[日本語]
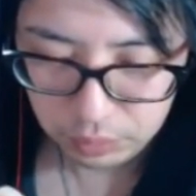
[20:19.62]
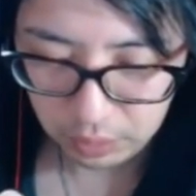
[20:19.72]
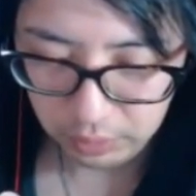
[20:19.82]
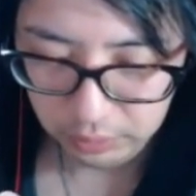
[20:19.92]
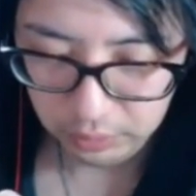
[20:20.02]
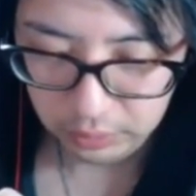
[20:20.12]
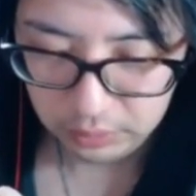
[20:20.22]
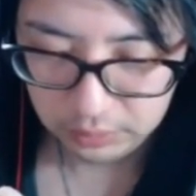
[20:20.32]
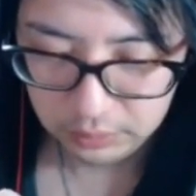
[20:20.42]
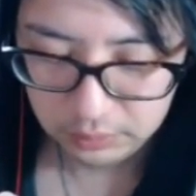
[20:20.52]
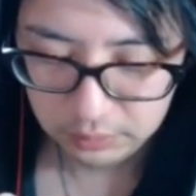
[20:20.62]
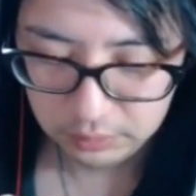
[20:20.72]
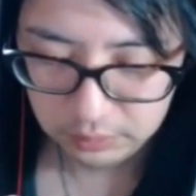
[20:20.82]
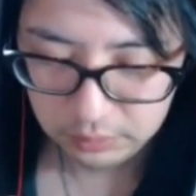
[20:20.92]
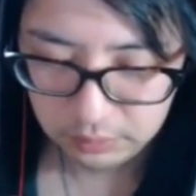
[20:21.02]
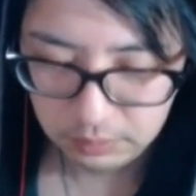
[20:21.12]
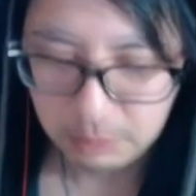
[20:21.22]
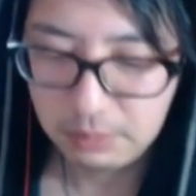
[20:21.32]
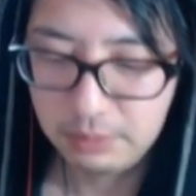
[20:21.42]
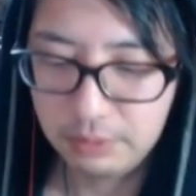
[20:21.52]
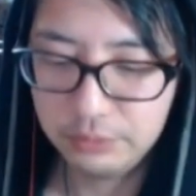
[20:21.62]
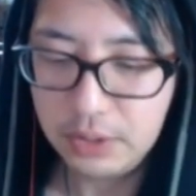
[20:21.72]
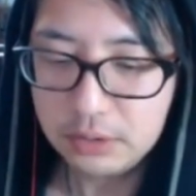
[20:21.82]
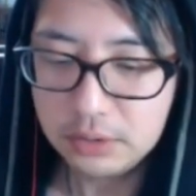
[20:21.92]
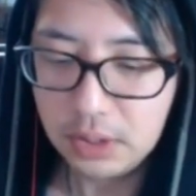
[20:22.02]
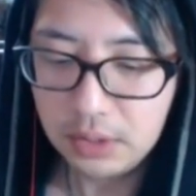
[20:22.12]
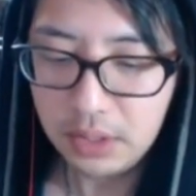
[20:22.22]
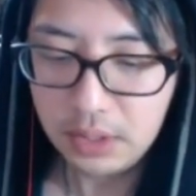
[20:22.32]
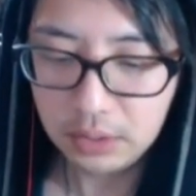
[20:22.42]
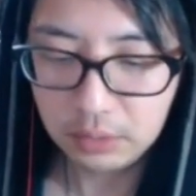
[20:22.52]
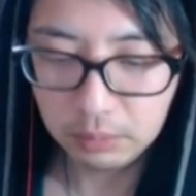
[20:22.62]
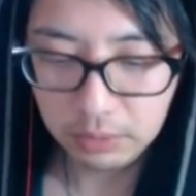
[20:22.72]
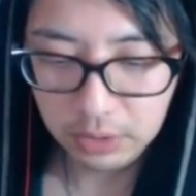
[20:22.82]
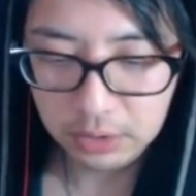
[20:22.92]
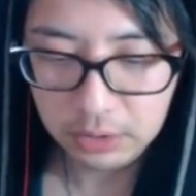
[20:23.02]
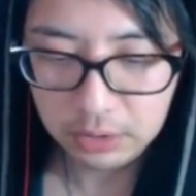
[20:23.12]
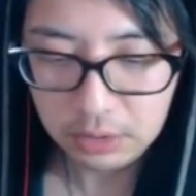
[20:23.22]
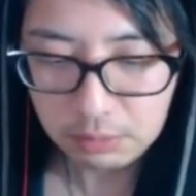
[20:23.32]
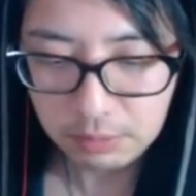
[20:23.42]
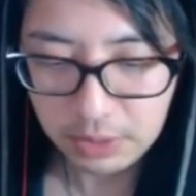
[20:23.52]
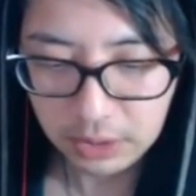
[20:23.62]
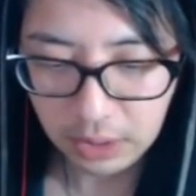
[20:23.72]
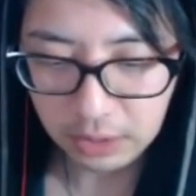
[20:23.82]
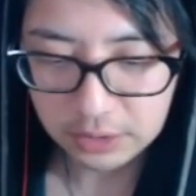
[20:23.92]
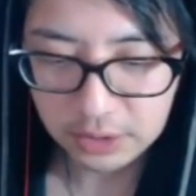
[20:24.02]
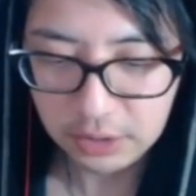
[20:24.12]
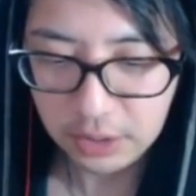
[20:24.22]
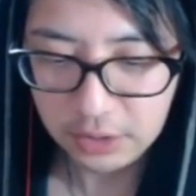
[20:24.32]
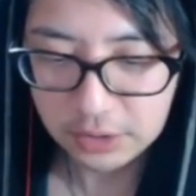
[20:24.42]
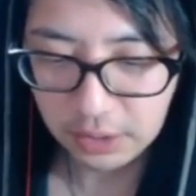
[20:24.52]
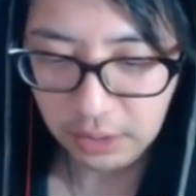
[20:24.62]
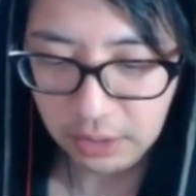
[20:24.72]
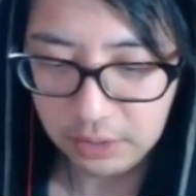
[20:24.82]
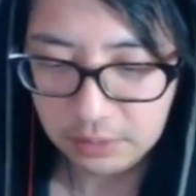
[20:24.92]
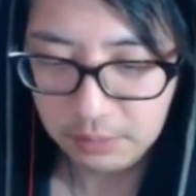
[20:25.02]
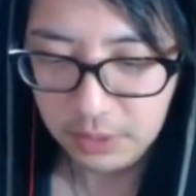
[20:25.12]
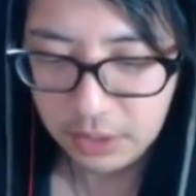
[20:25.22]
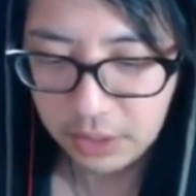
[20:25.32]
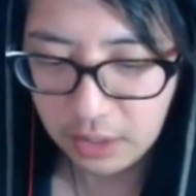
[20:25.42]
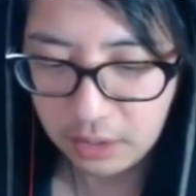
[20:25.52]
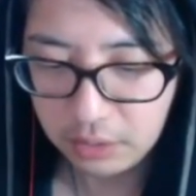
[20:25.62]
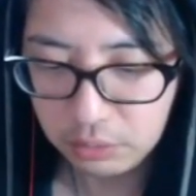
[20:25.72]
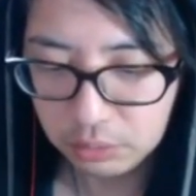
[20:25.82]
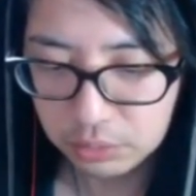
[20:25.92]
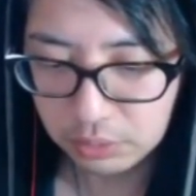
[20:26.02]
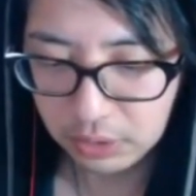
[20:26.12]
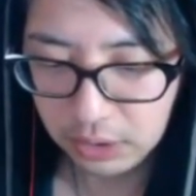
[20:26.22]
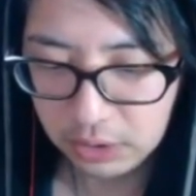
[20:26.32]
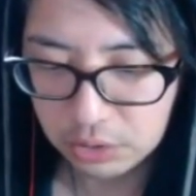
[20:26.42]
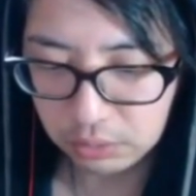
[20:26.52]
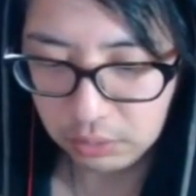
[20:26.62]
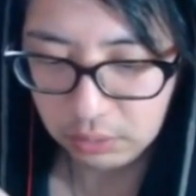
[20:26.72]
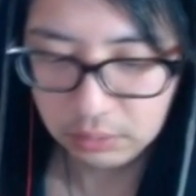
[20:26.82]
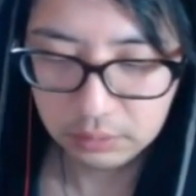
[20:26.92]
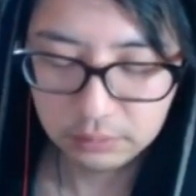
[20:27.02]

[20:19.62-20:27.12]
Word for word: うしたらいいんだ。まあ深く考えなくてもね、言ってもまだ3回ですから、まだやられる要素はないでしょ